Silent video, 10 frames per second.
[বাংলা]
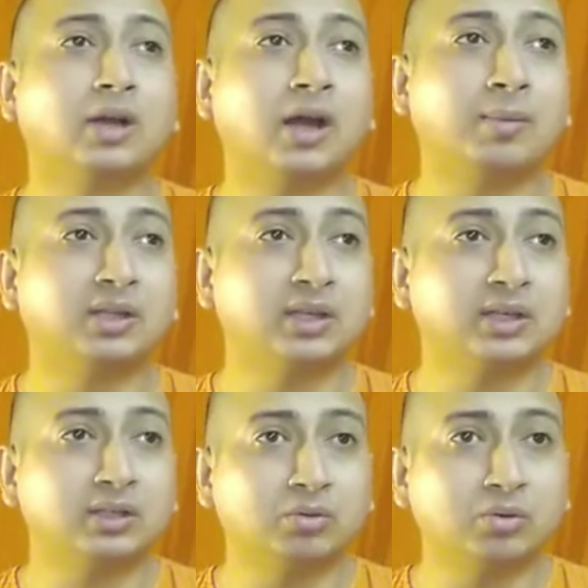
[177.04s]
আমাদের
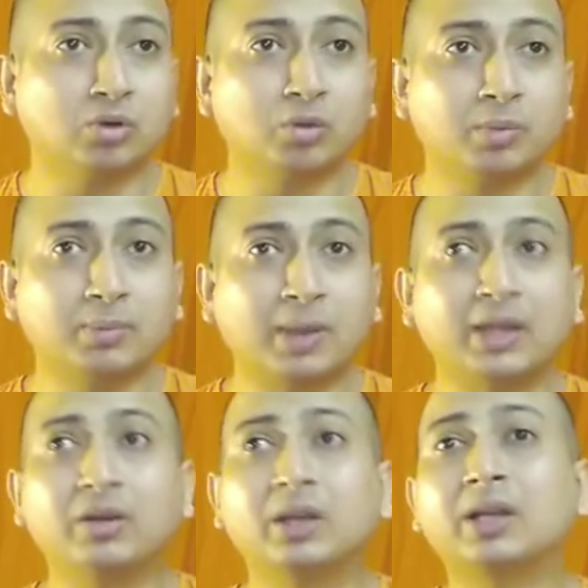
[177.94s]
কোনো রকমের
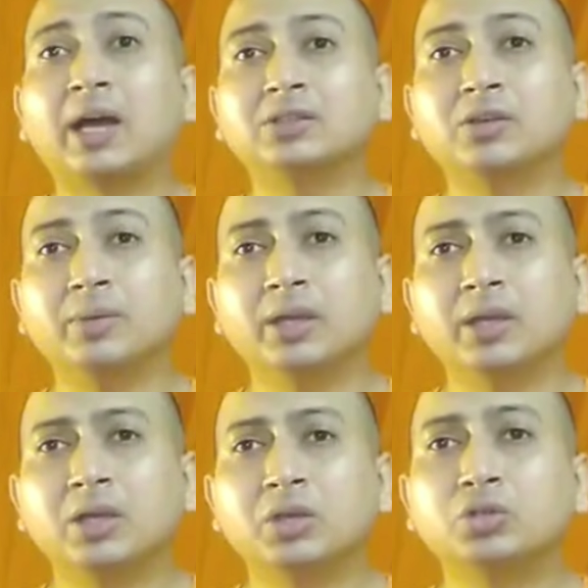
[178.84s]
বাড়িঘরের কাজ হবে
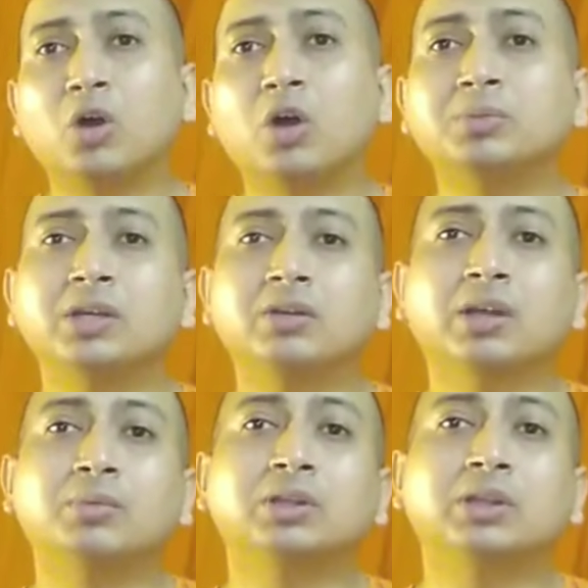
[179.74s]
সব যেন
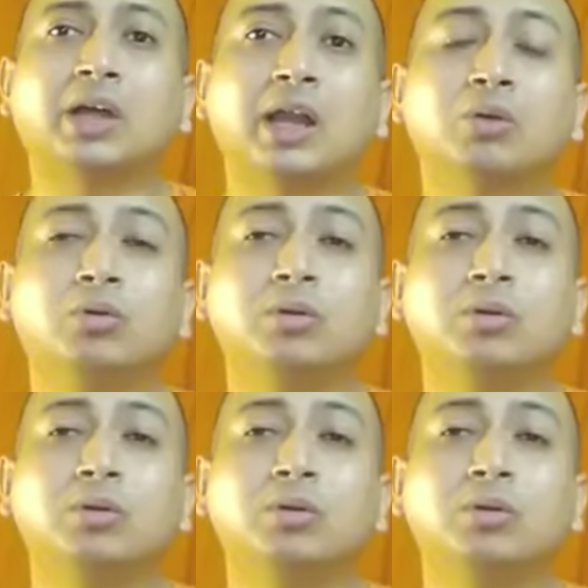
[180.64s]
কেমন তালগোল